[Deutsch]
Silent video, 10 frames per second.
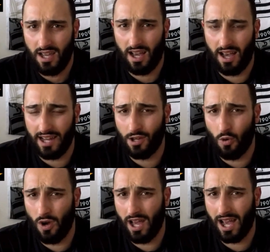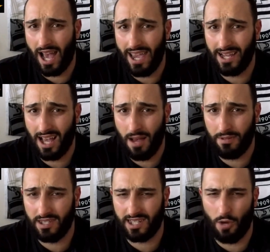Äh, eine hohe
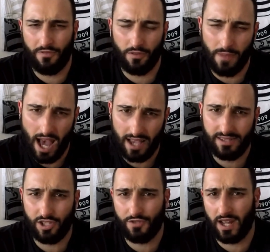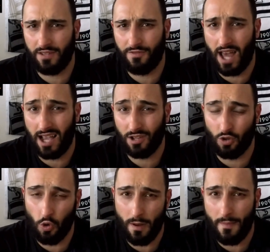Hereingabe, ich glaube von Marisic war die Flanke
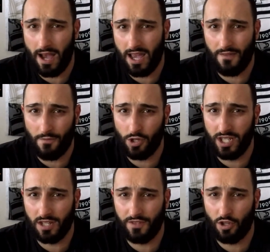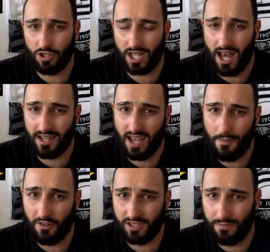und Obermeier war wohl irgendwie noch dran,
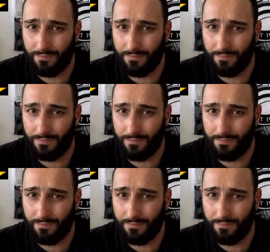kam aus dem